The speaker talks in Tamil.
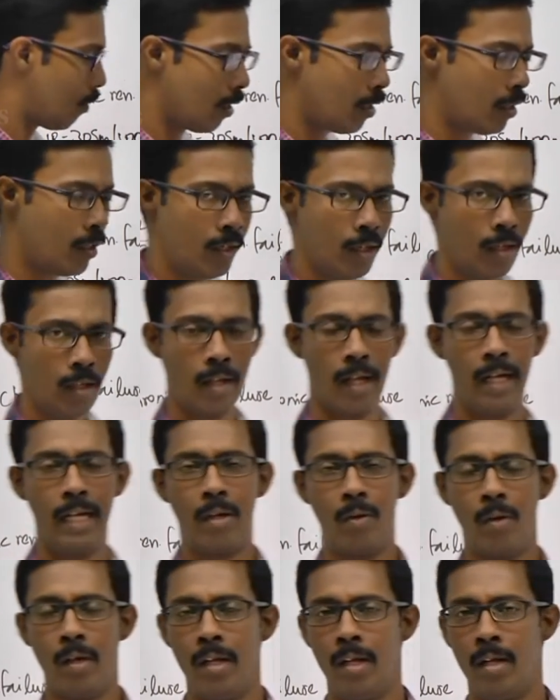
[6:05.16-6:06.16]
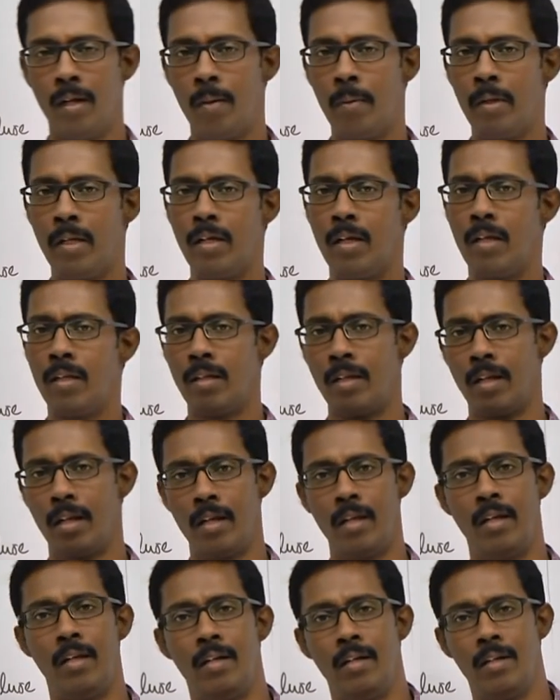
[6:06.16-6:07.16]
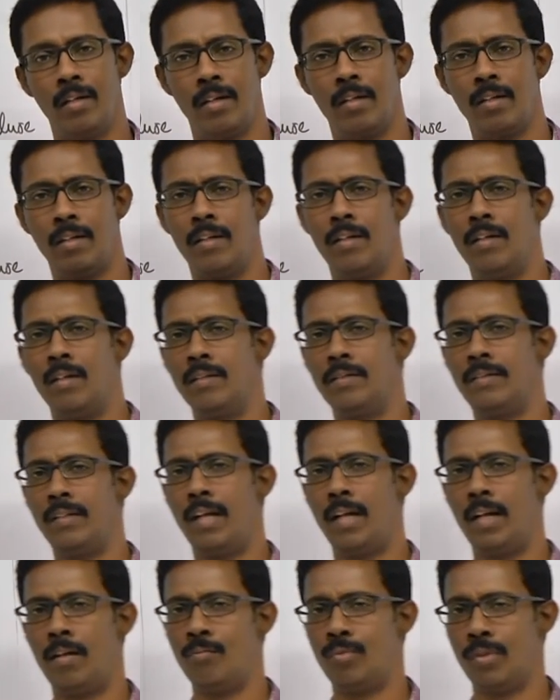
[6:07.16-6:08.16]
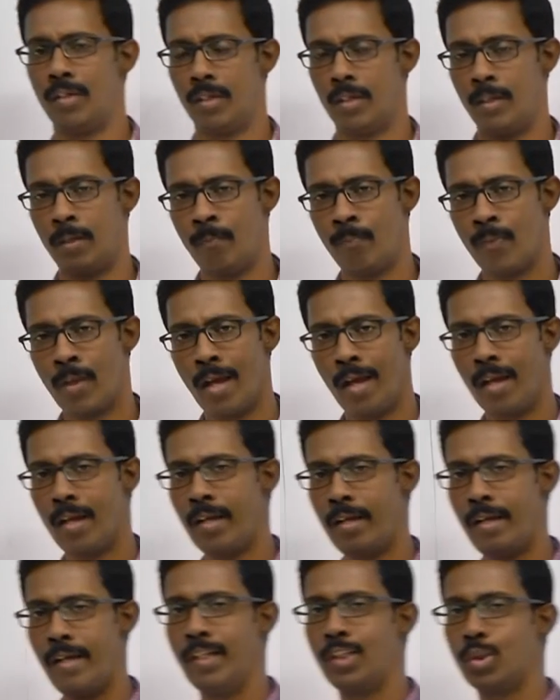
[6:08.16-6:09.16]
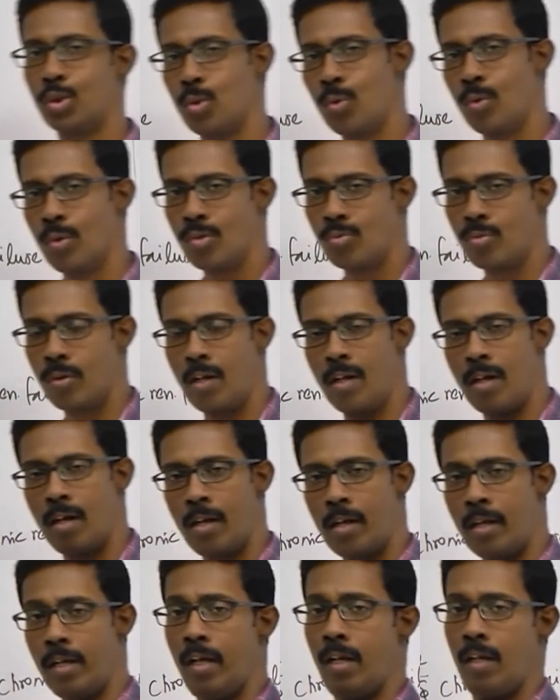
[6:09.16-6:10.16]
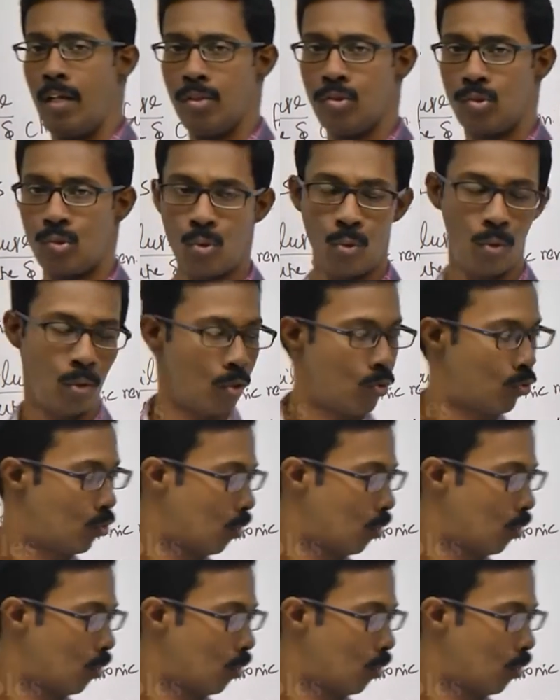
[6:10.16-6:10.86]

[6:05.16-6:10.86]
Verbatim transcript: ரீனல் கால்குலை அப்படிங்கிறதுக்கு நிறைய சினானிம்ஸ் இருக்குது கிட்னி ஸ்டோன்னு சொல்லலாம் ரீனல் ஸ்டோன்னு